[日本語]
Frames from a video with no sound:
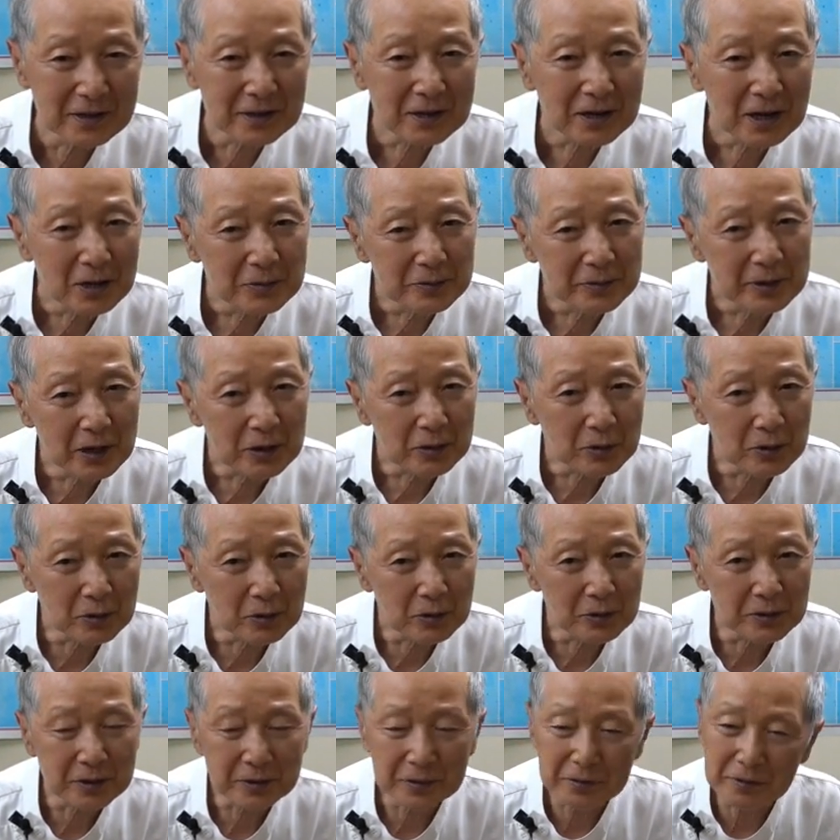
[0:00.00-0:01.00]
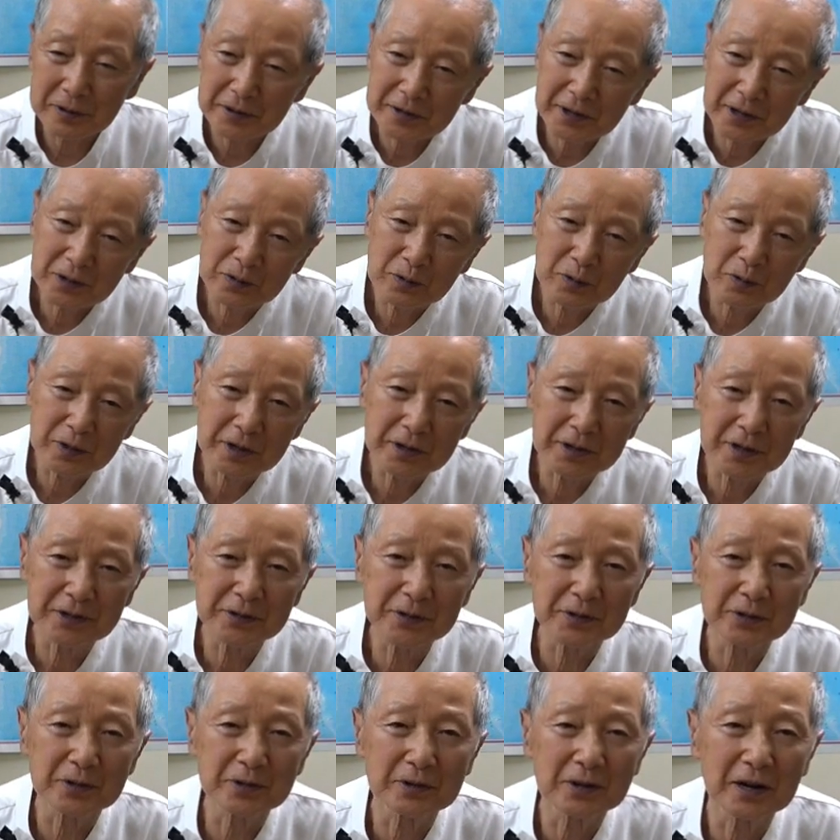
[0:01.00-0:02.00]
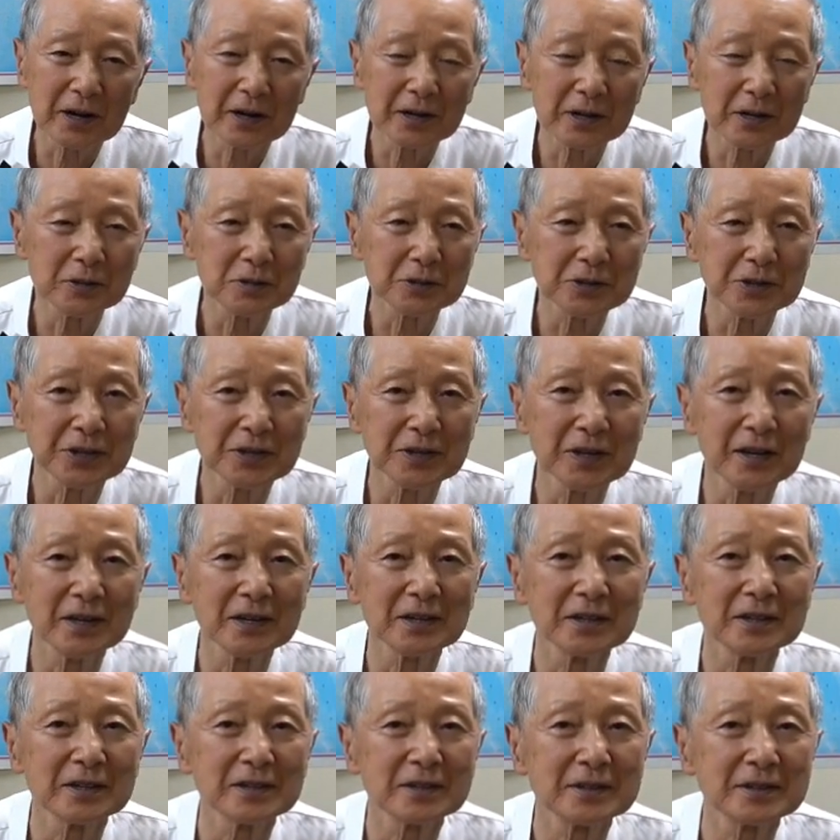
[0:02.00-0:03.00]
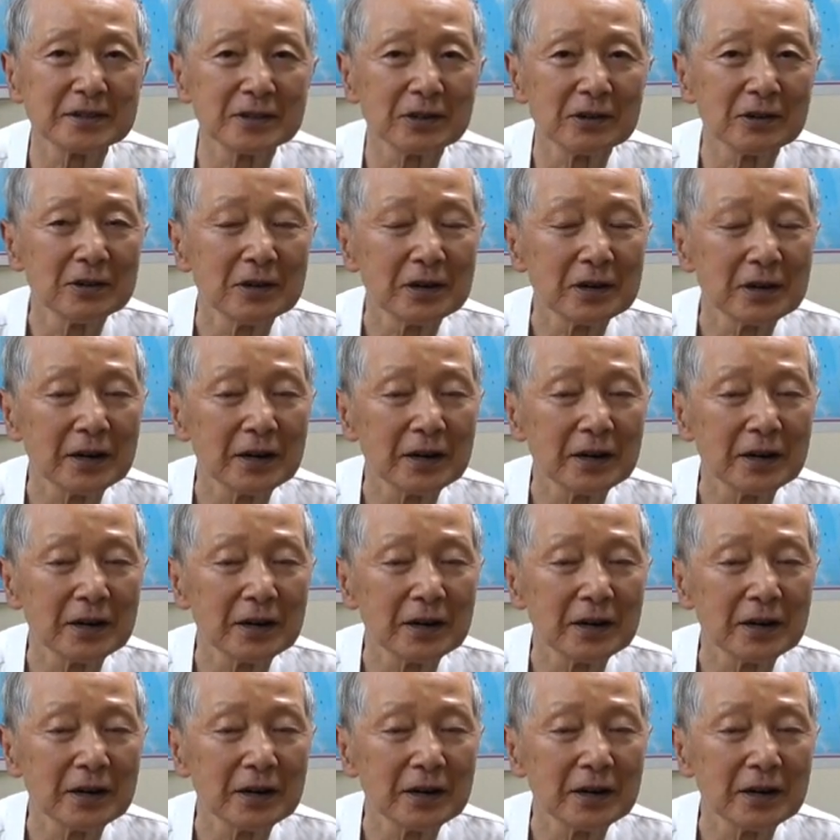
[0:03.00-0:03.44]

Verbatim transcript: 神はこここれでこれでというあれをしないんですよ